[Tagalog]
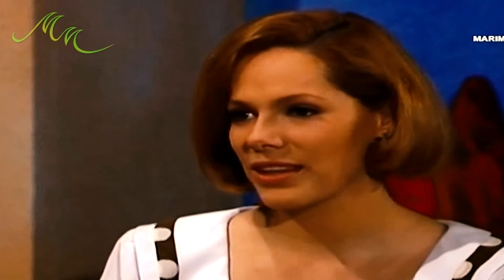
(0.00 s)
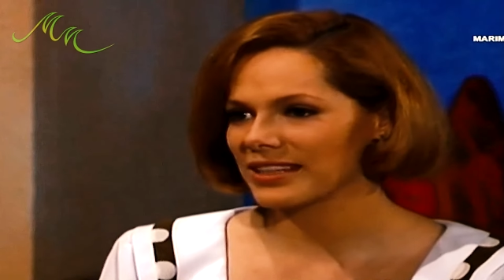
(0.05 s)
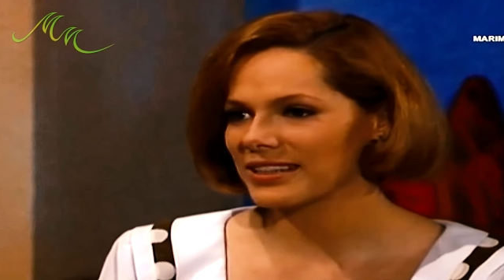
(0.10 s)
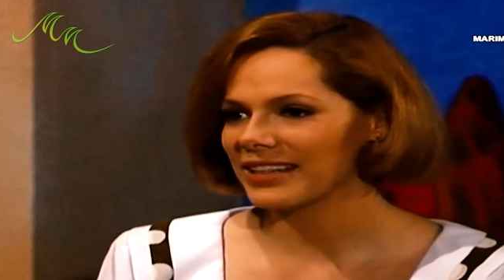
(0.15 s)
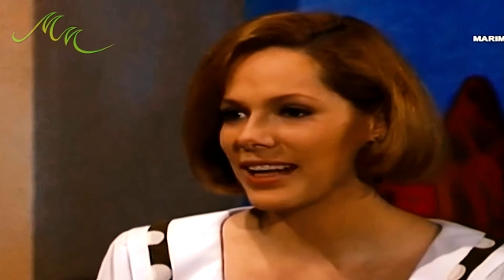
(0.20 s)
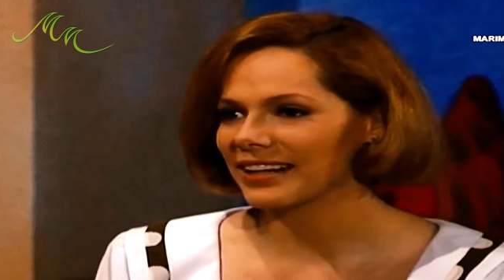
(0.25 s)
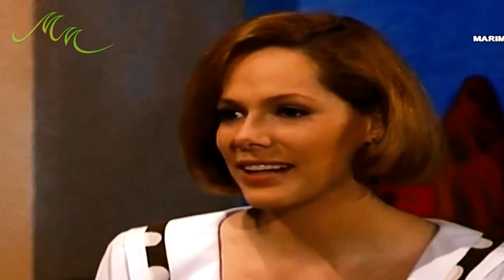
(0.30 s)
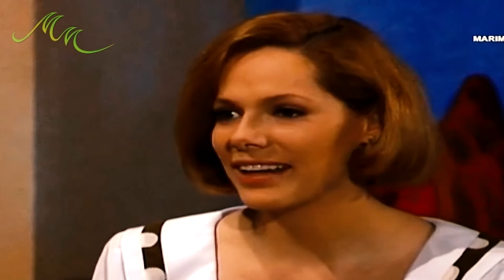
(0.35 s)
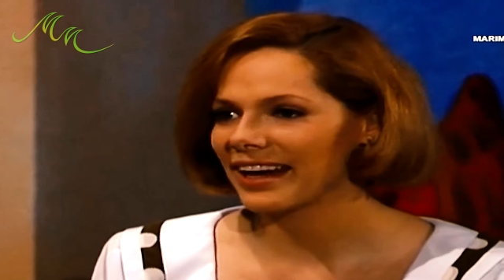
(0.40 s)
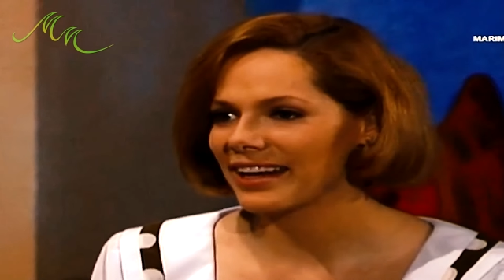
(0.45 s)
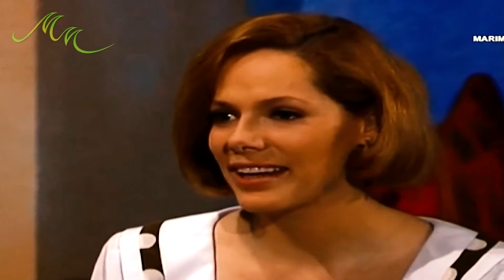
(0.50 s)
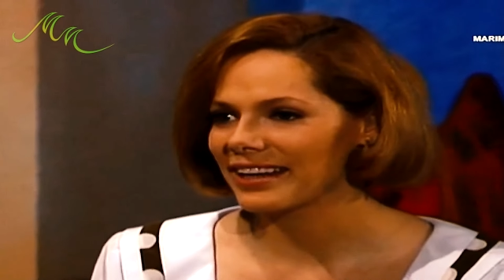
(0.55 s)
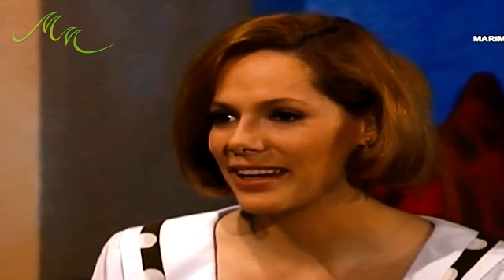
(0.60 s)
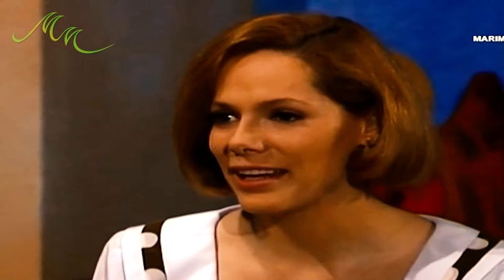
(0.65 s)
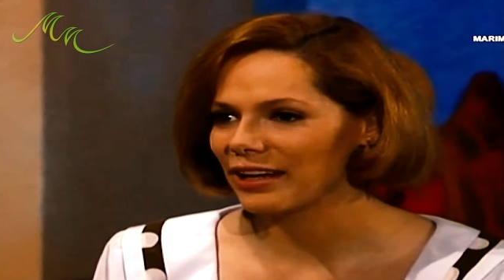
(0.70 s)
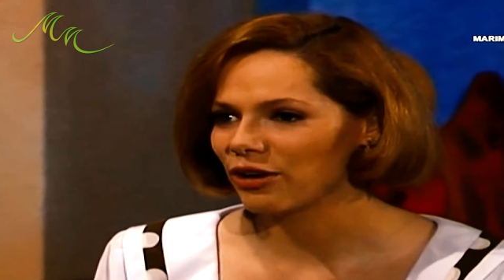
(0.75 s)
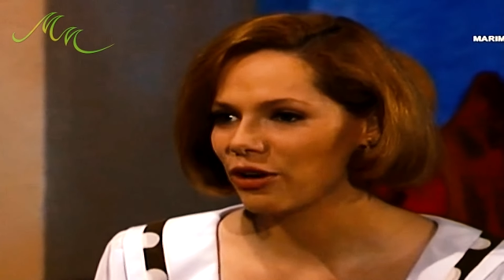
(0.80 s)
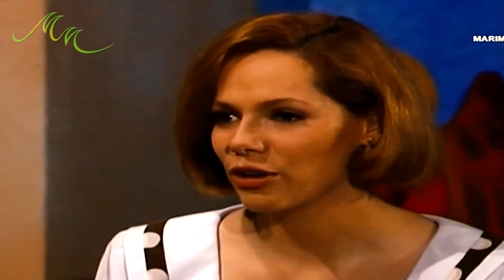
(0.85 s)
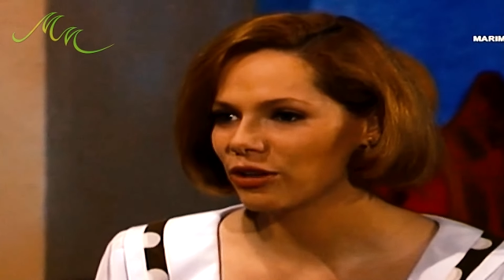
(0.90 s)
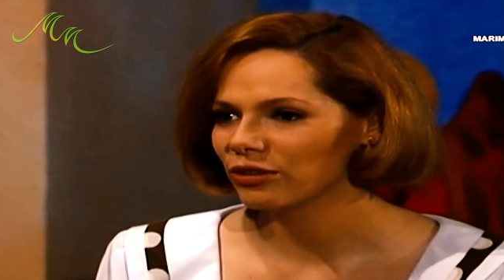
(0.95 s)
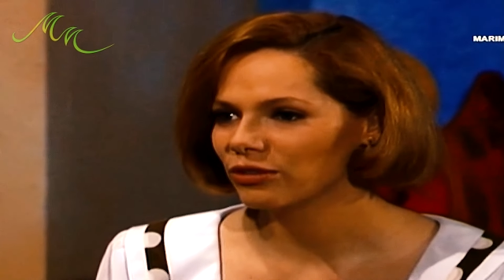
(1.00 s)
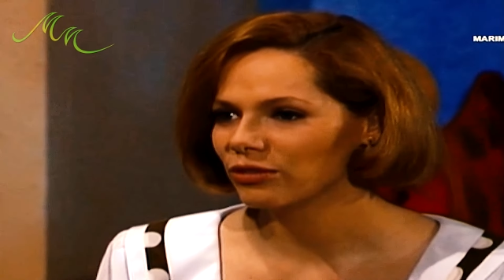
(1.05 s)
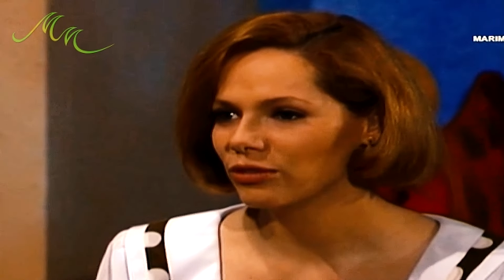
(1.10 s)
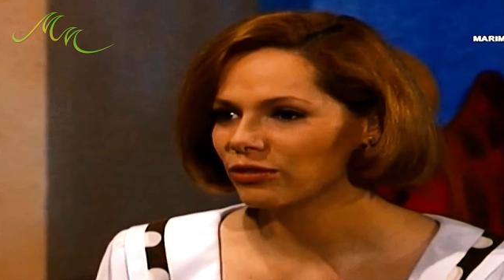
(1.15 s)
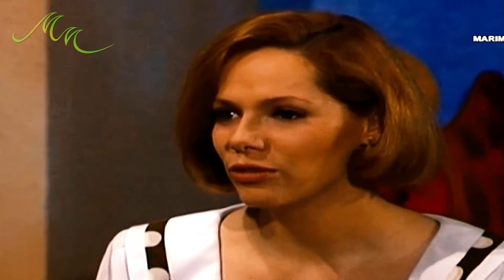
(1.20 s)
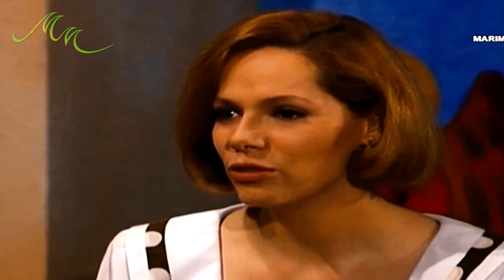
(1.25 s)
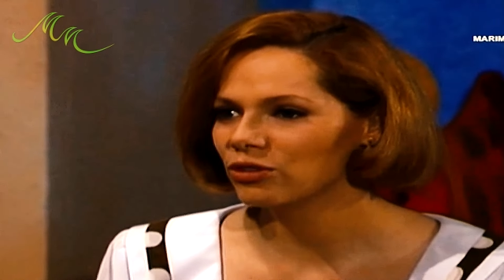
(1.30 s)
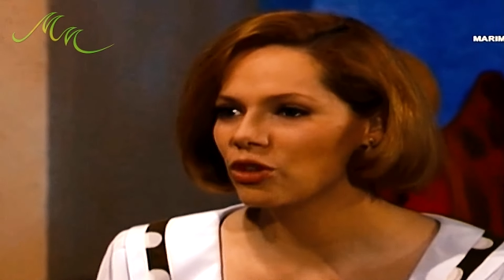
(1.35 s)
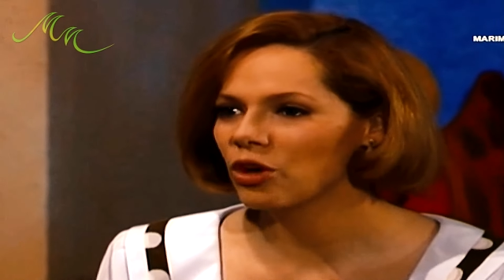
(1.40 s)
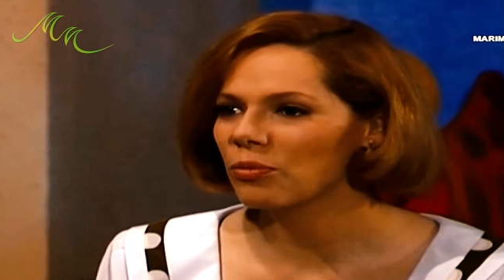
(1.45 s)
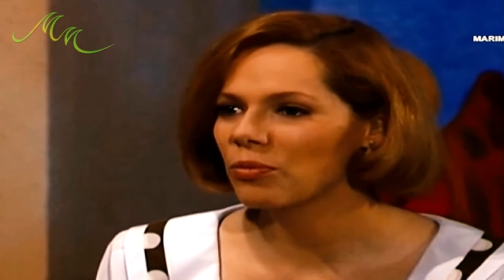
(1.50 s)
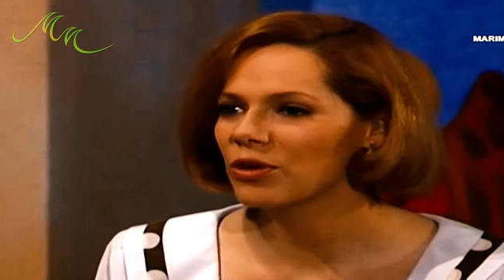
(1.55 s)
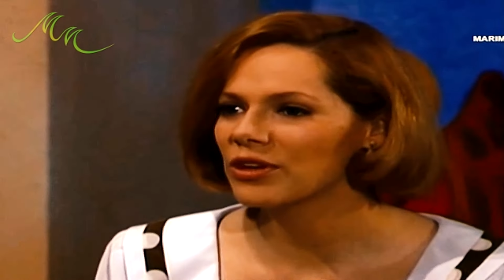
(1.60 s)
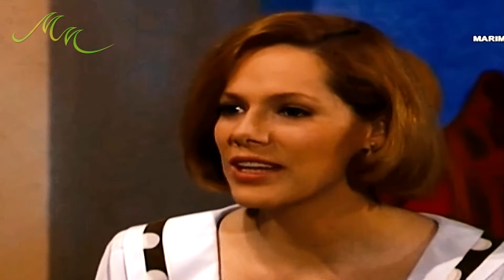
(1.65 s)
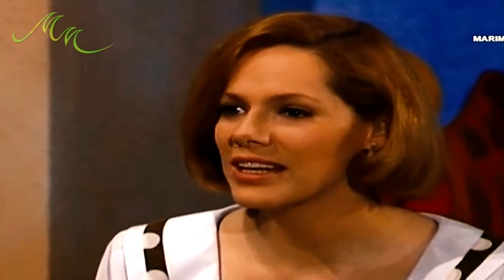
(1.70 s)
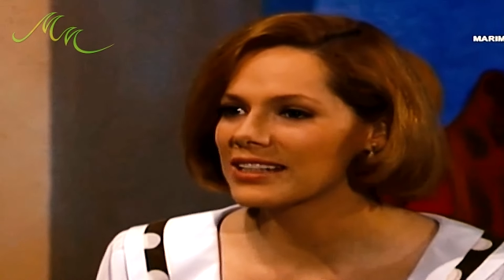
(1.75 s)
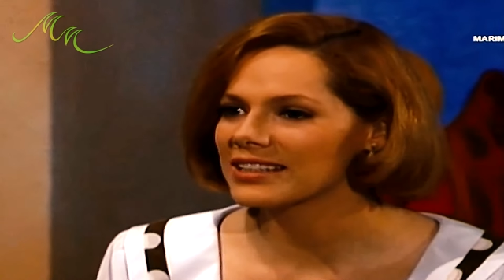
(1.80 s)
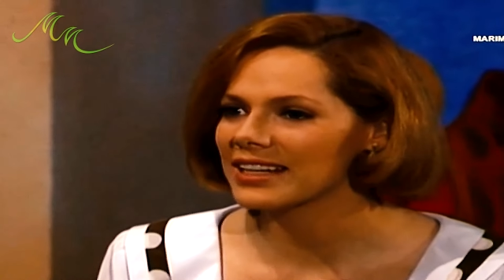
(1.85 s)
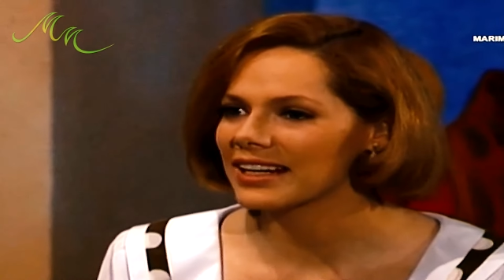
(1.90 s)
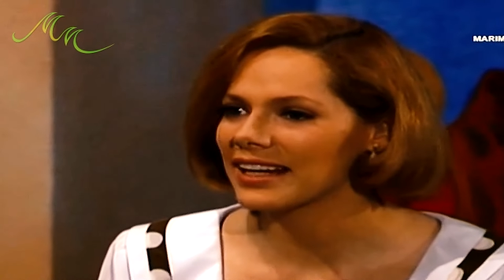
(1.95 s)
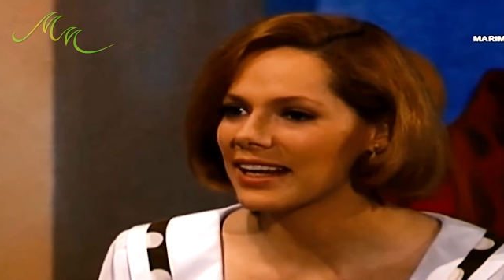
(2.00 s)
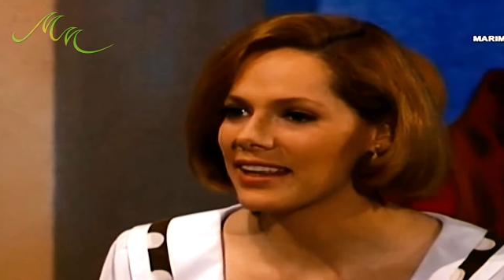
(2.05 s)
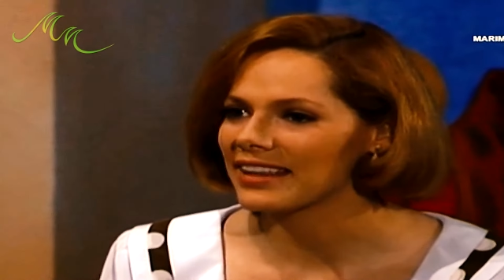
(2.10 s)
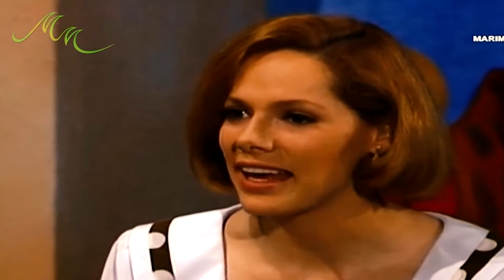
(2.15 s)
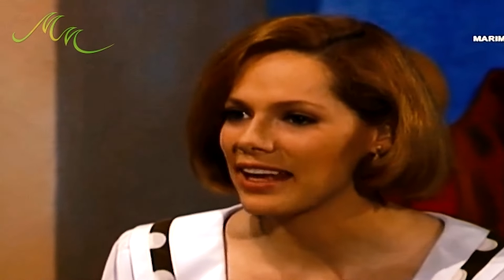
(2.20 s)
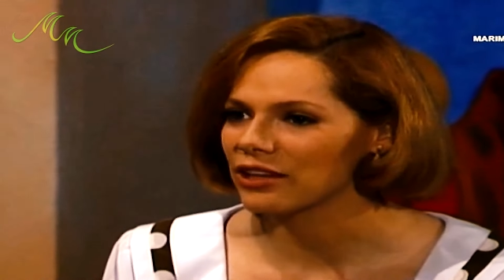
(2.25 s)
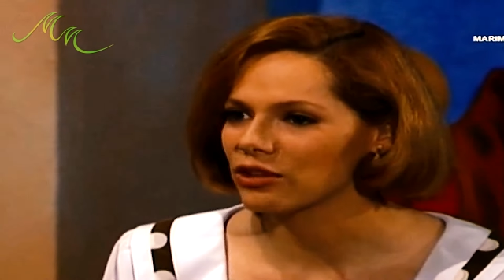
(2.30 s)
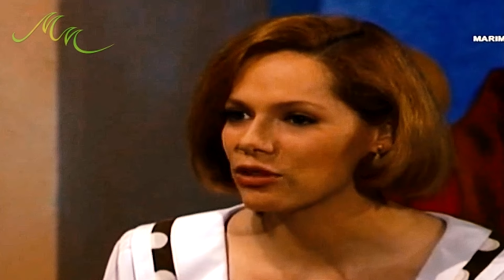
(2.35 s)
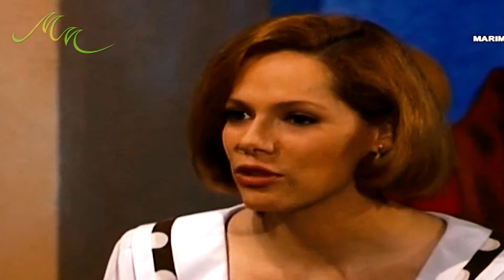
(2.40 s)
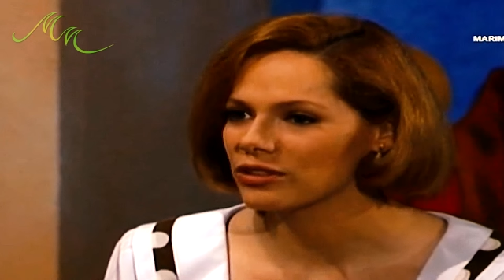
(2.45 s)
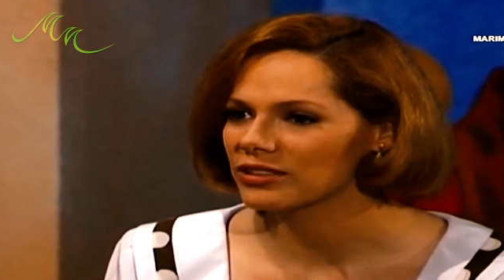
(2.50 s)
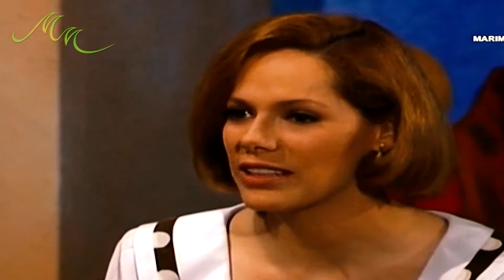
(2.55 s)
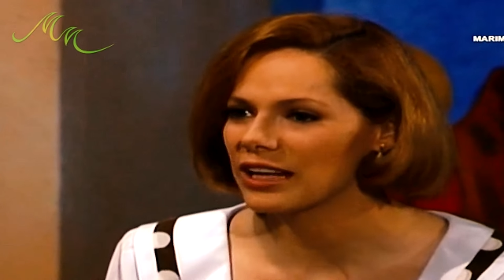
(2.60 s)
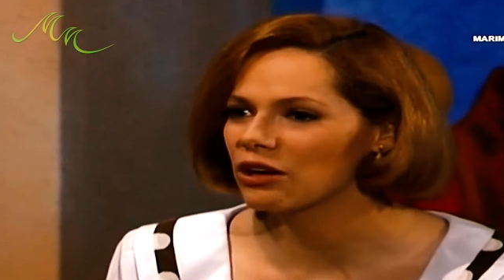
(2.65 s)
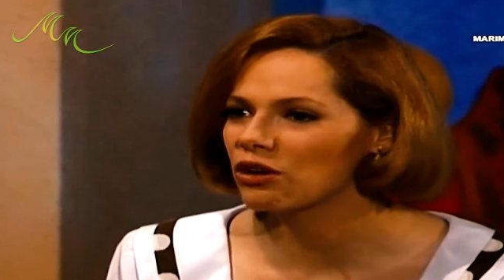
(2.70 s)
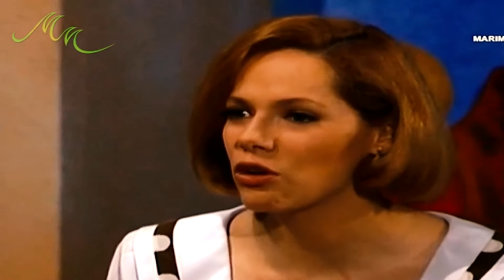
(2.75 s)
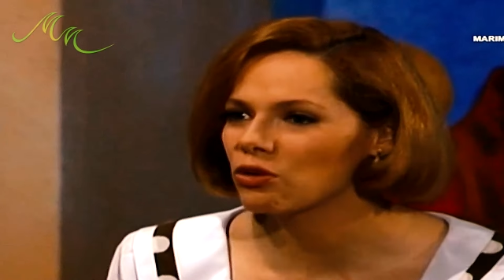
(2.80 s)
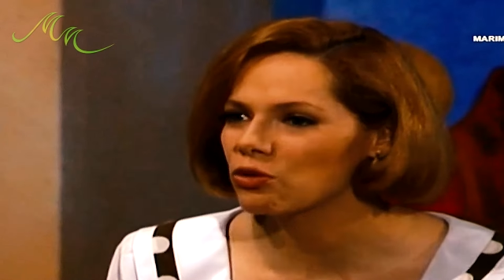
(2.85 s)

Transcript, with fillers: Huwag kayong mag-alala. Hindi ko siya sasaktan.